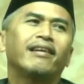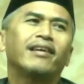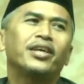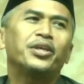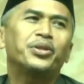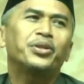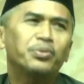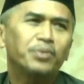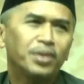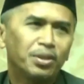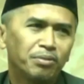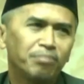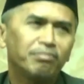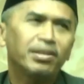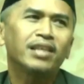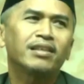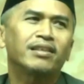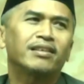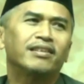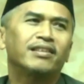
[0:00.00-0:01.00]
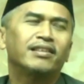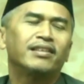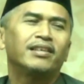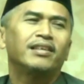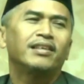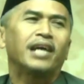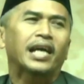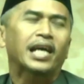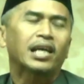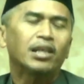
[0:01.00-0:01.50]
Itu undang-undang loh.
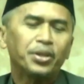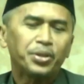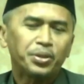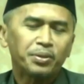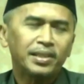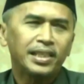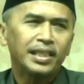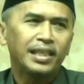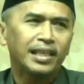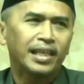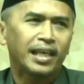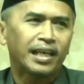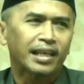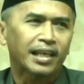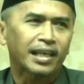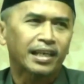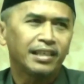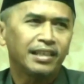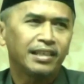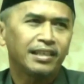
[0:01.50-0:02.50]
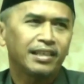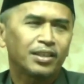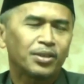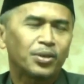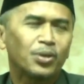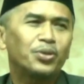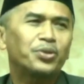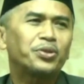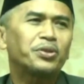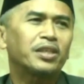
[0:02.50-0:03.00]
Nah, kalau itu dihilangkan,
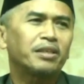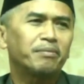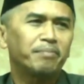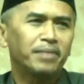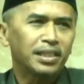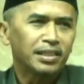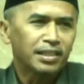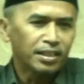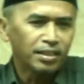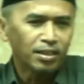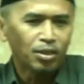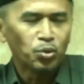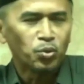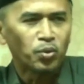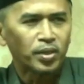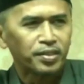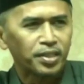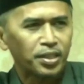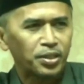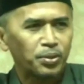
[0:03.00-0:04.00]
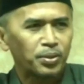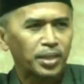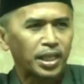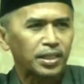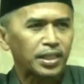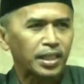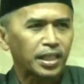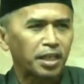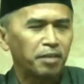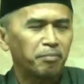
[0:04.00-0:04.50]
dulu Sudirman kan luas itu
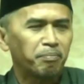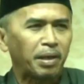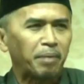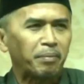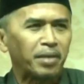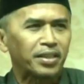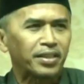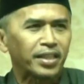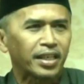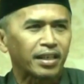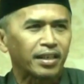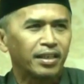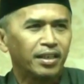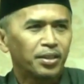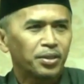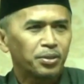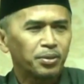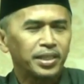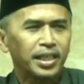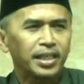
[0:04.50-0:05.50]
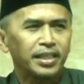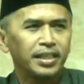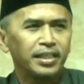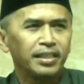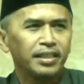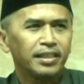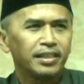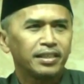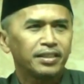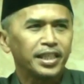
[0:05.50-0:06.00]
katakan 4 iya. meter, itu jadi
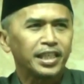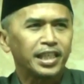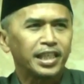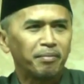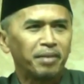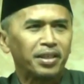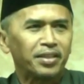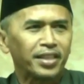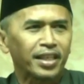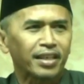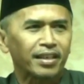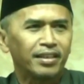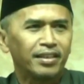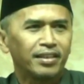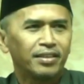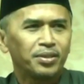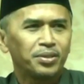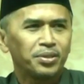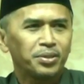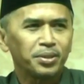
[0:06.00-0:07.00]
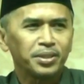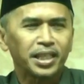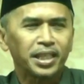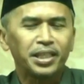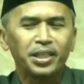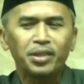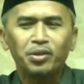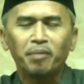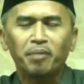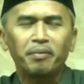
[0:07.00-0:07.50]
3 iya, meter, iya, itu
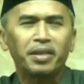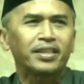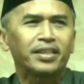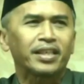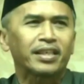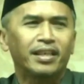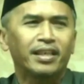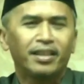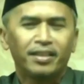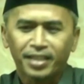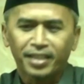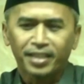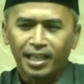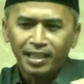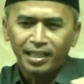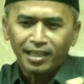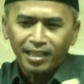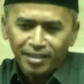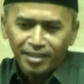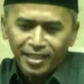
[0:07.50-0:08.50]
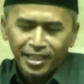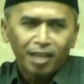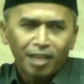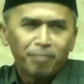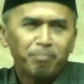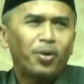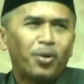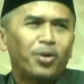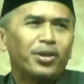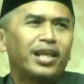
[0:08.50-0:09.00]
jadi 2 meter. Sekarang kan
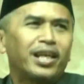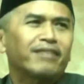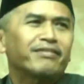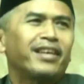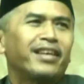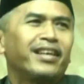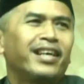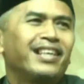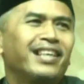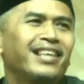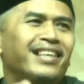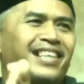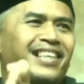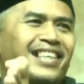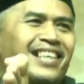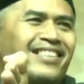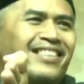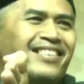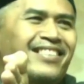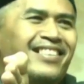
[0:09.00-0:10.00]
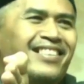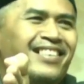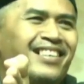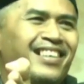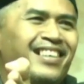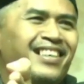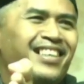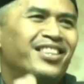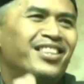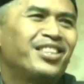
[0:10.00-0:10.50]
tinggal pohon angsa naik lagi gitu.
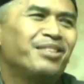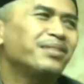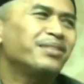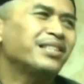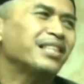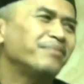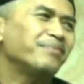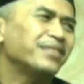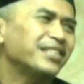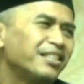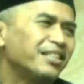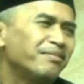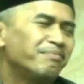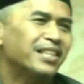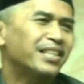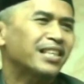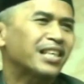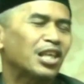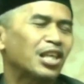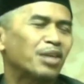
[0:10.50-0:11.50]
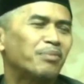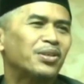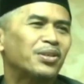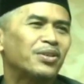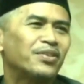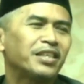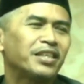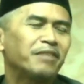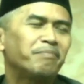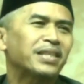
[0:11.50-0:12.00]
Itu bukan bertambah kalau
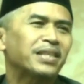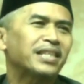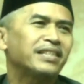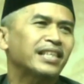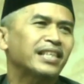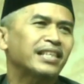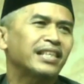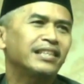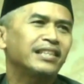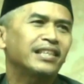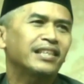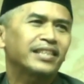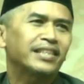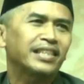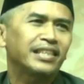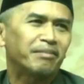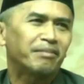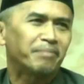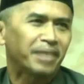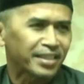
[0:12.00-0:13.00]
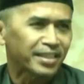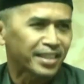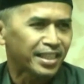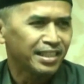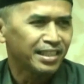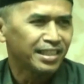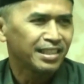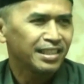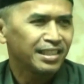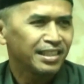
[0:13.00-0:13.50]
menurut saya perencanaan yang tidak
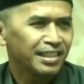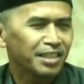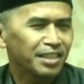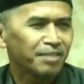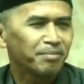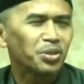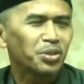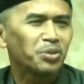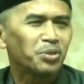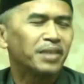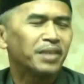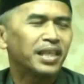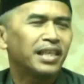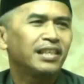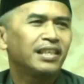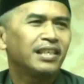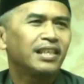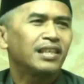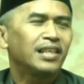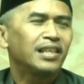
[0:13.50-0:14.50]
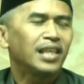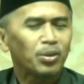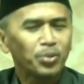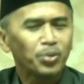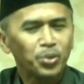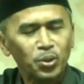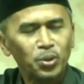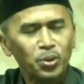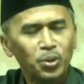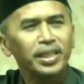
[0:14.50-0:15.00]
matang, yang berubah.
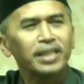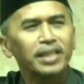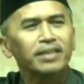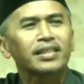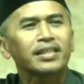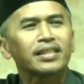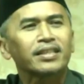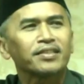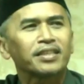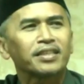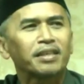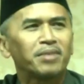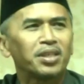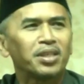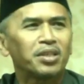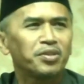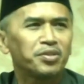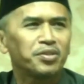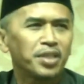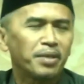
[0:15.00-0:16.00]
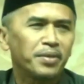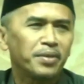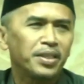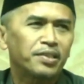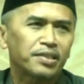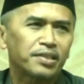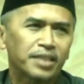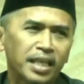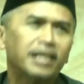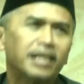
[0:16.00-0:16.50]
Lalu dulu yang terkesan
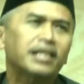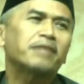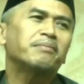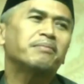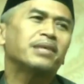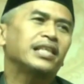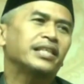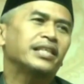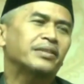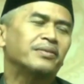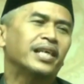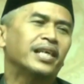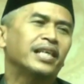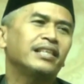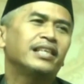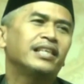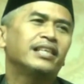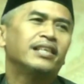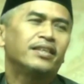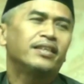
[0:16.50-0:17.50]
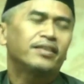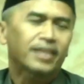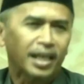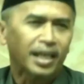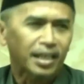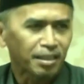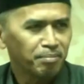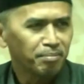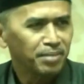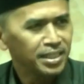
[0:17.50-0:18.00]
manusiawi sangat ramah lingkungan,
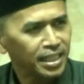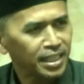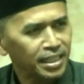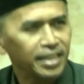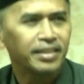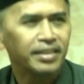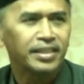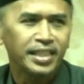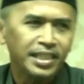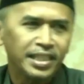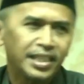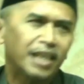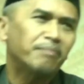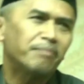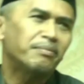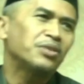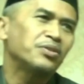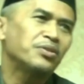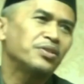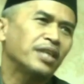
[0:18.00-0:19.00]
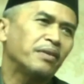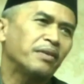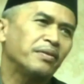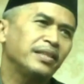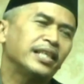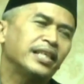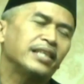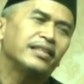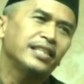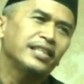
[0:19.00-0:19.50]
sekarang menjadi tidak
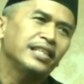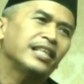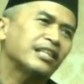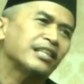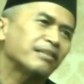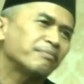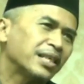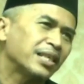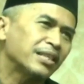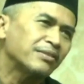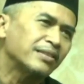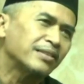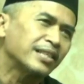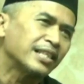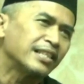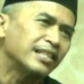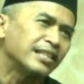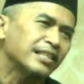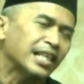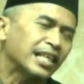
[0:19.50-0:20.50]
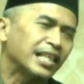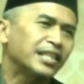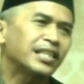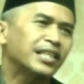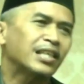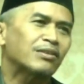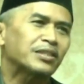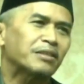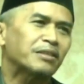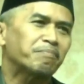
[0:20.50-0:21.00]
manusiawi dan tidak ramah lingkungan. Karena
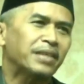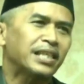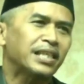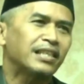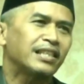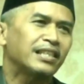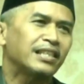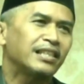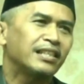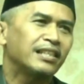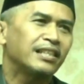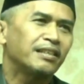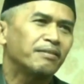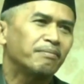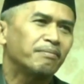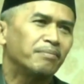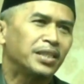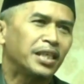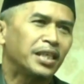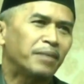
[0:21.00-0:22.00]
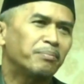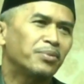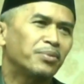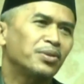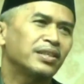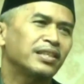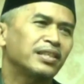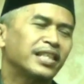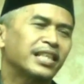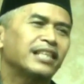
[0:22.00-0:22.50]
jalur cepat
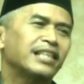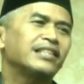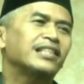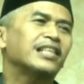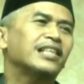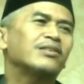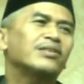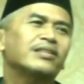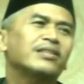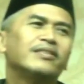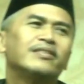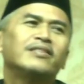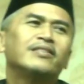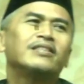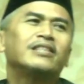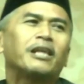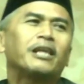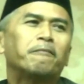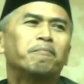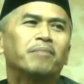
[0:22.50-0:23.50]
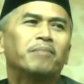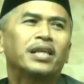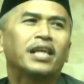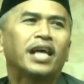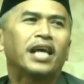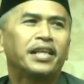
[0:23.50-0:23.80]
menyambung dengan jalur lambat.